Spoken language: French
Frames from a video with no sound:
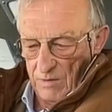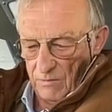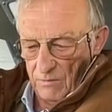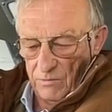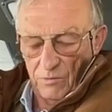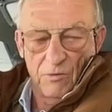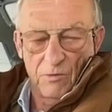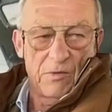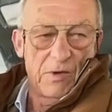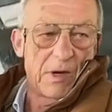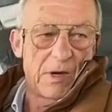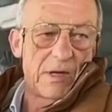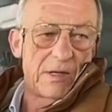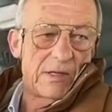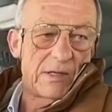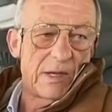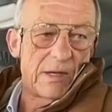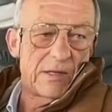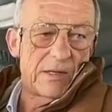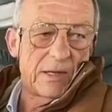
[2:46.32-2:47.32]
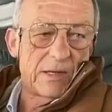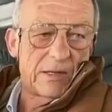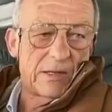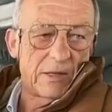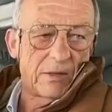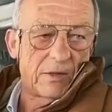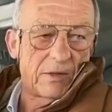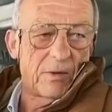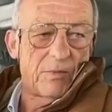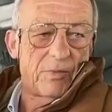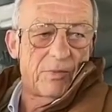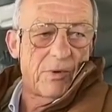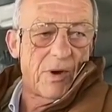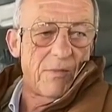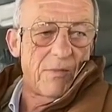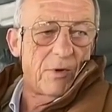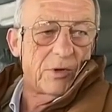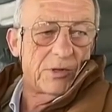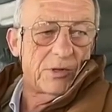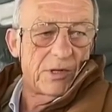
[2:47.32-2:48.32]
vous devez rester un certain temps pour
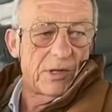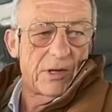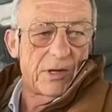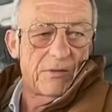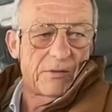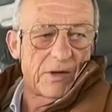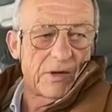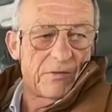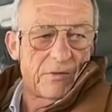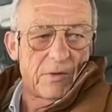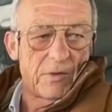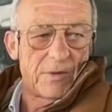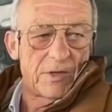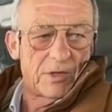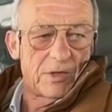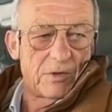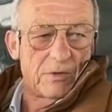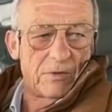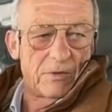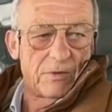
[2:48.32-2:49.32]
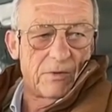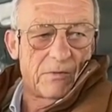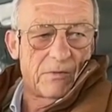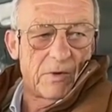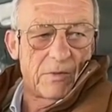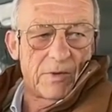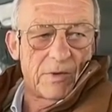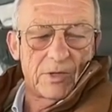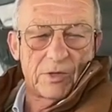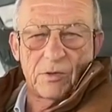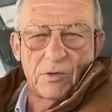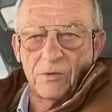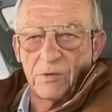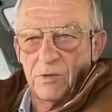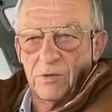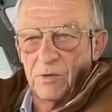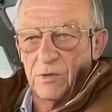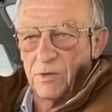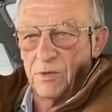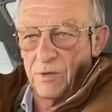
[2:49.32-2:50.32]
amortir les frais de formation. Une formation
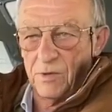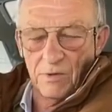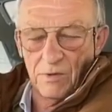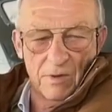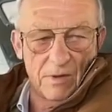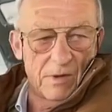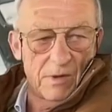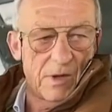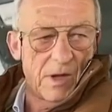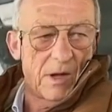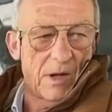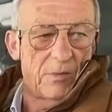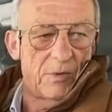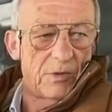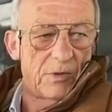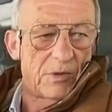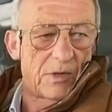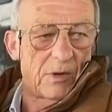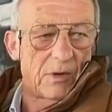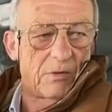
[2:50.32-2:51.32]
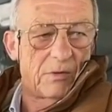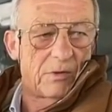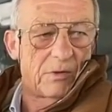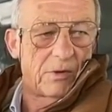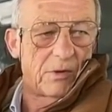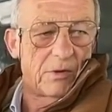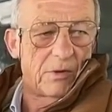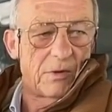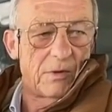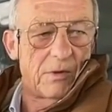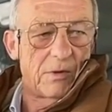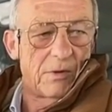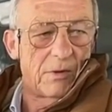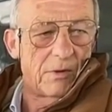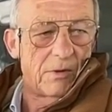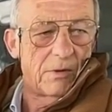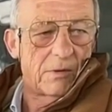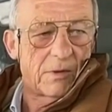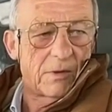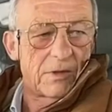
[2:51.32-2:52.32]
sur euh, Airbus, ça coûte
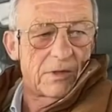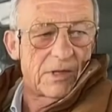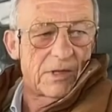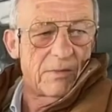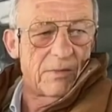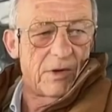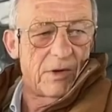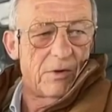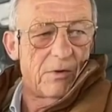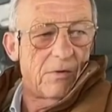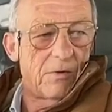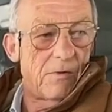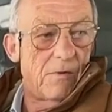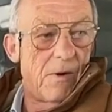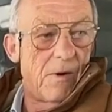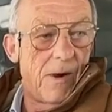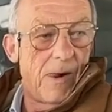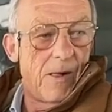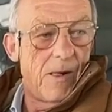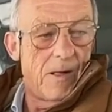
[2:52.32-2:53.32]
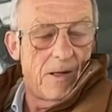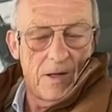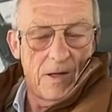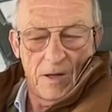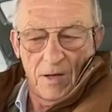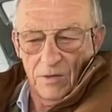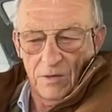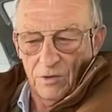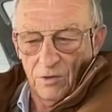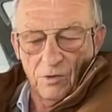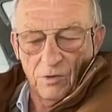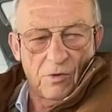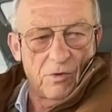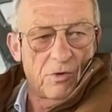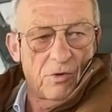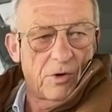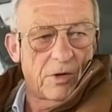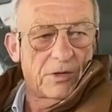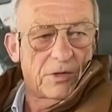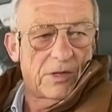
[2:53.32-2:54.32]
35 euh, 000 euros. Sur
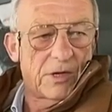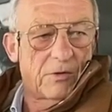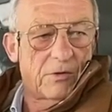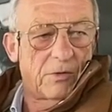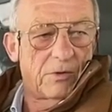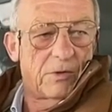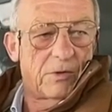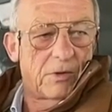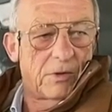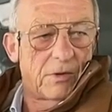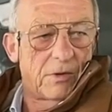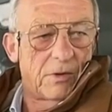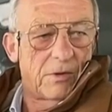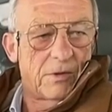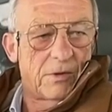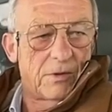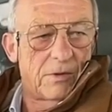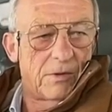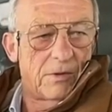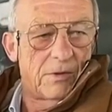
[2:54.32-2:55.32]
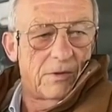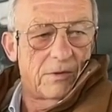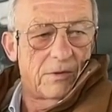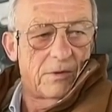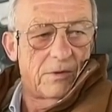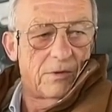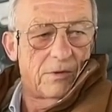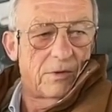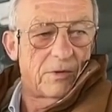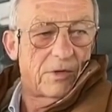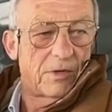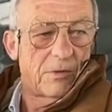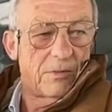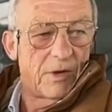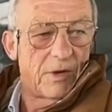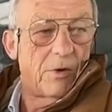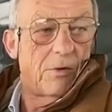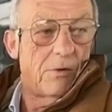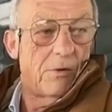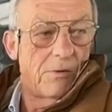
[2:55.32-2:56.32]
Concorde, ça coûte 200
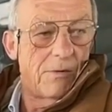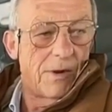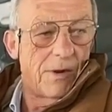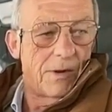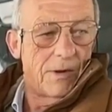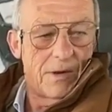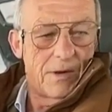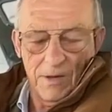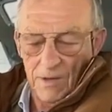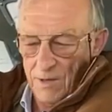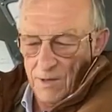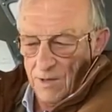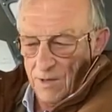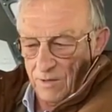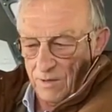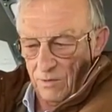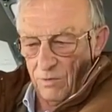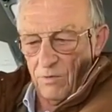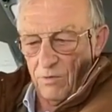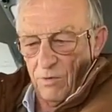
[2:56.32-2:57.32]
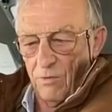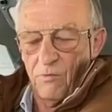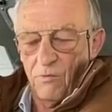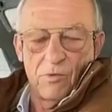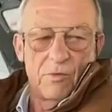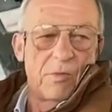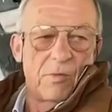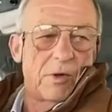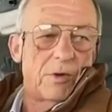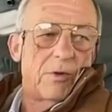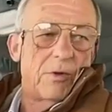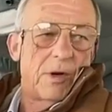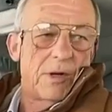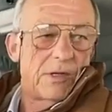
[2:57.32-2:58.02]
000 euros. Hein. Donc on vous demande de